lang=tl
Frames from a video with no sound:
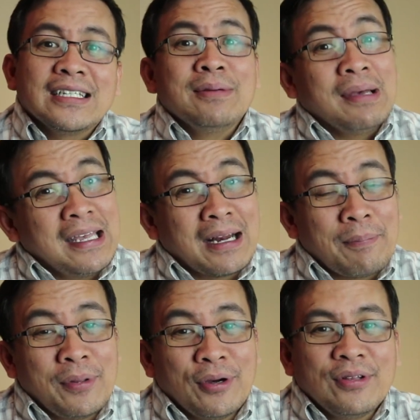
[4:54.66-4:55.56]
Kasi
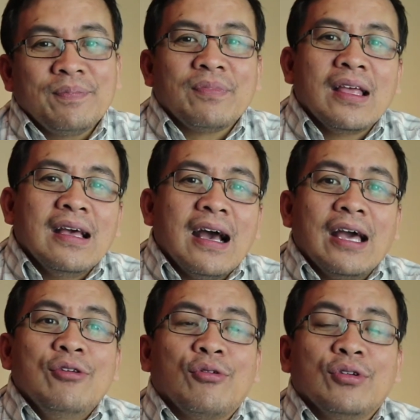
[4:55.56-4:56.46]
mahirap yon
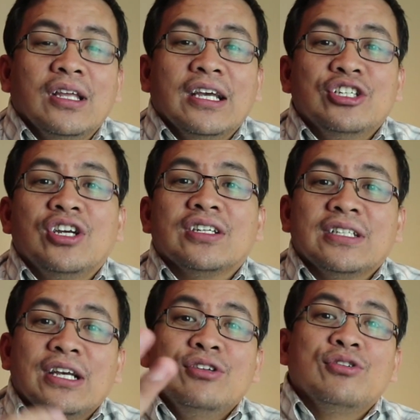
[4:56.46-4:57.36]
ayoko ding i-share
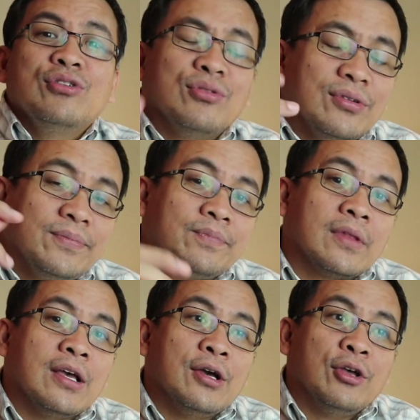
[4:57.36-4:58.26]
sa inyo yung
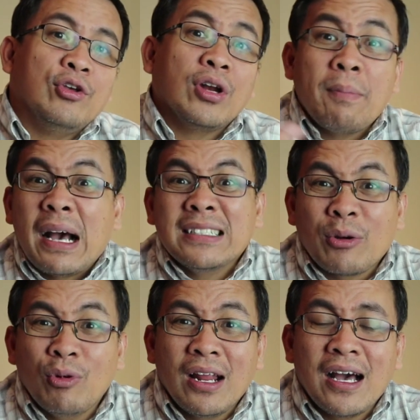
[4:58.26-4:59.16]
yung nabasa
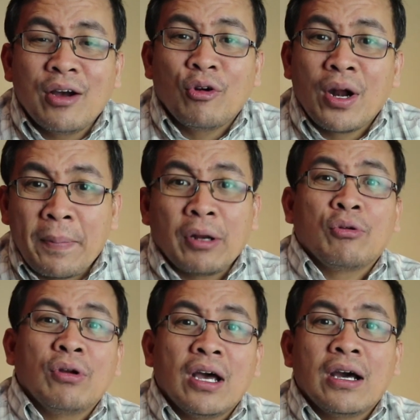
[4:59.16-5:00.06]
ko lang o napanood
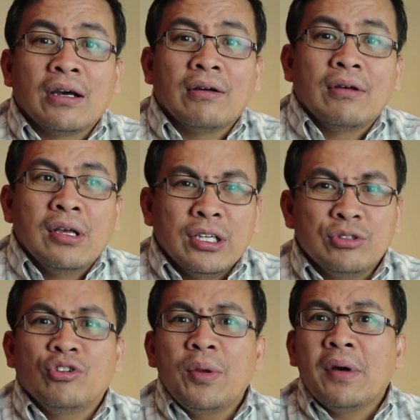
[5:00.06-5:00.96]
ko lang.
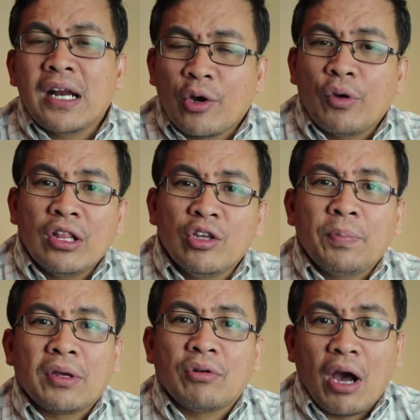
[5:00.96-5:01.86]
Siguro yung mga nakwento
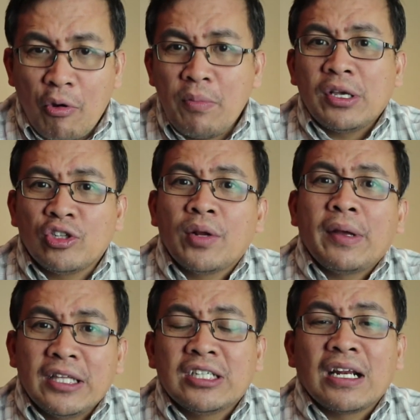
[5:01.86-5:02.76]
pero I will make sure na
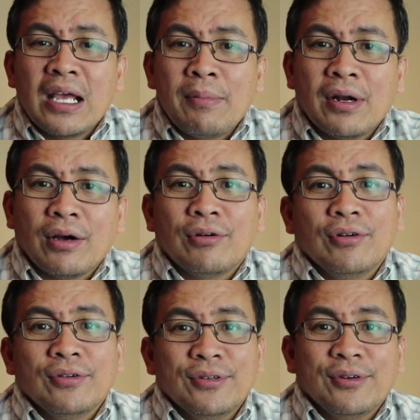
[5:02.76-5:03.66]
may disclaimer
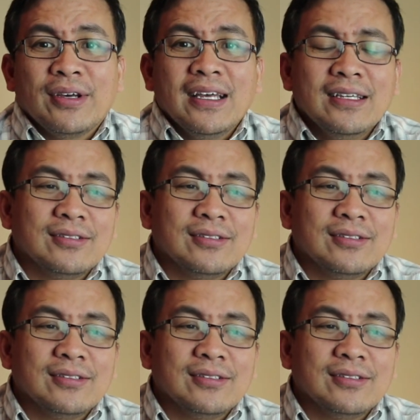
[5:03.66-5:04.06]
ako. Okay?